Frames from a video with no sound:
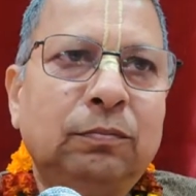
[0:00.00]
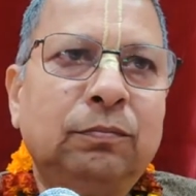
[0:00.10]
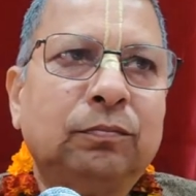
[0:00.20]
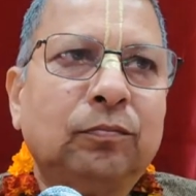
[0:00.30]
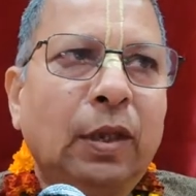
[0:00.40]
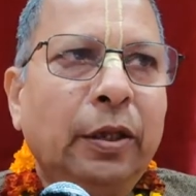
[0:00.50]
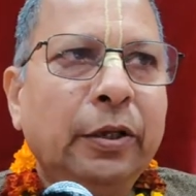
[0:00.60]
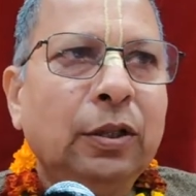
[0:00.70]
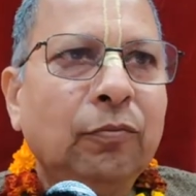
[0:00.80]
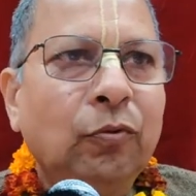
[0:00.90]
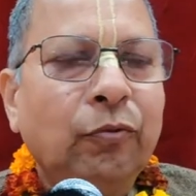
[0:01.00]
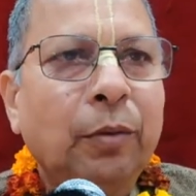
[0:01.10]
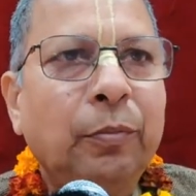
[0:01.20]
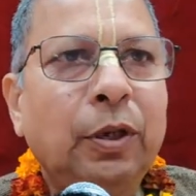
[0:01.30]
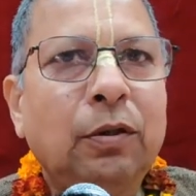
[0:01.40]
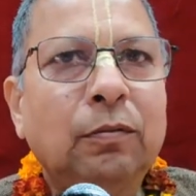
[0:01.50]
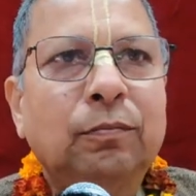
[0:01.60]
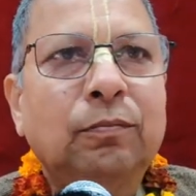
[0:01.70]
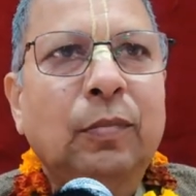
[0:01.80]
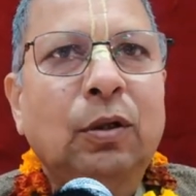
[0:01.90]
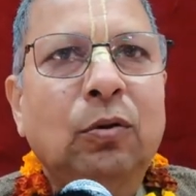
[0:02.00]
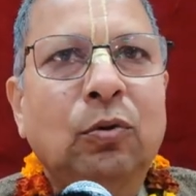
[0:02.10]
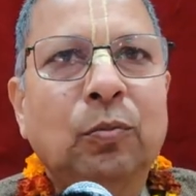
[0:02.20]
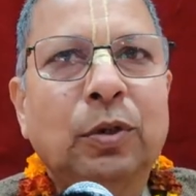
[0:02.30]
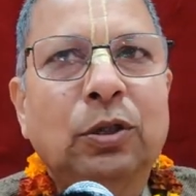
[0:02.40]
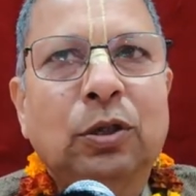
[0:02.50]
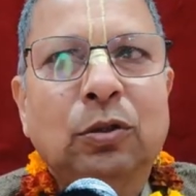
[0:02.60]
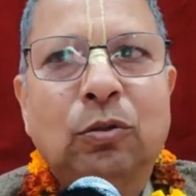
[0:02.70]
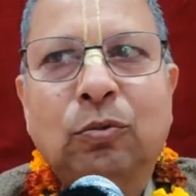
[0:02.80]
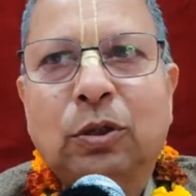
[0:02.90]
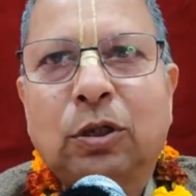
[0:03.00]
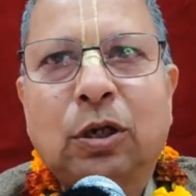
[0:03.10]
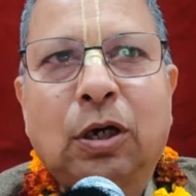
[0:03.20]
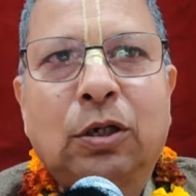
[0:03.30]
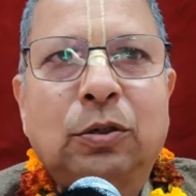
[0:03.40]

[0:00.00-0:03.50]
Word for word: एक दिन वो वन में घूम रहे थे तो उनकी गंगा